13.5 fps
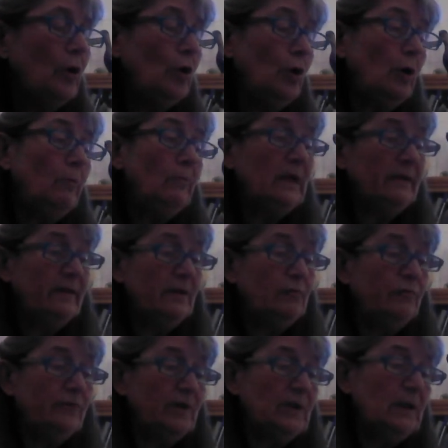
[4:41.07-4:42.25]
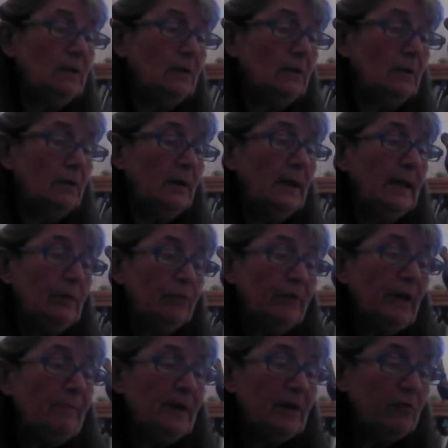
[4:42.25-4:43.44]
L'homme la découvrit et l'on
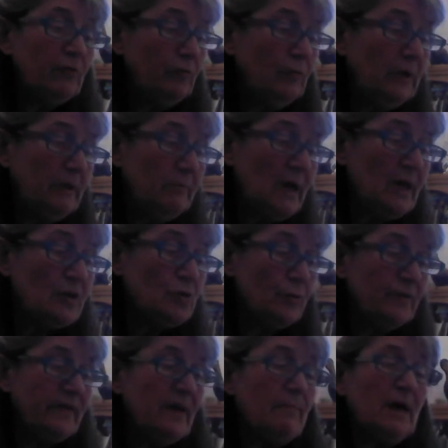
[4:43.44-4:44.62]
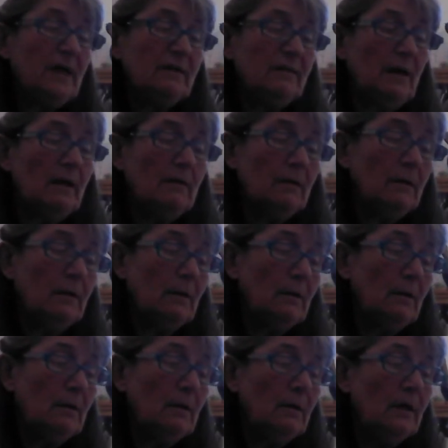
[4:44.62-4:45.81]
aperçut l'image de Saint-Martin,
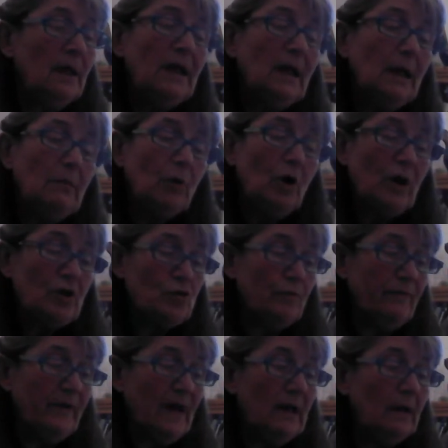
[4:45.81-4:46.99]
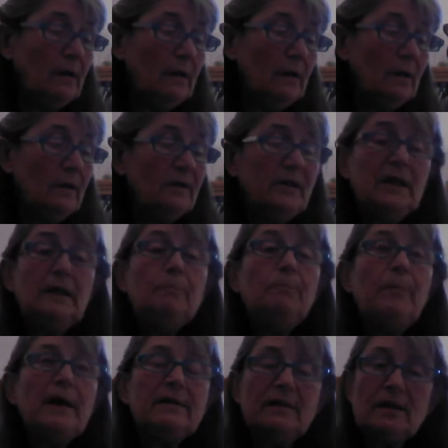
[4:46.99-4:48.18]
également à cheval, qui
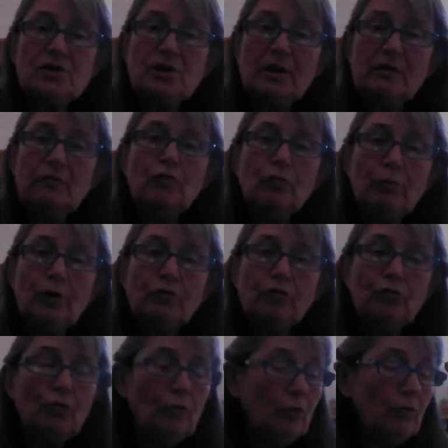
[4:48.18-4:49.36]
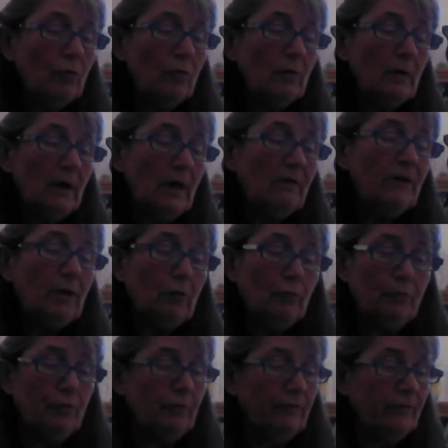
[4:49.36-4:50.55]
partageait son manteau avec le
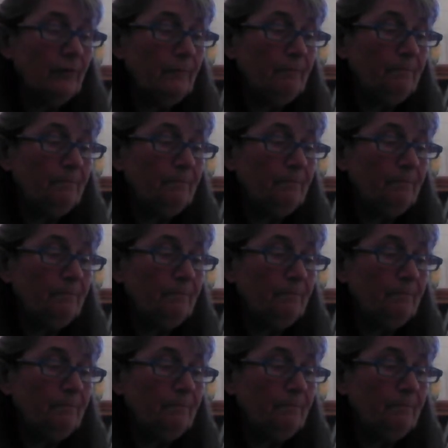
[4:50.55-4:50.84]
pauvre.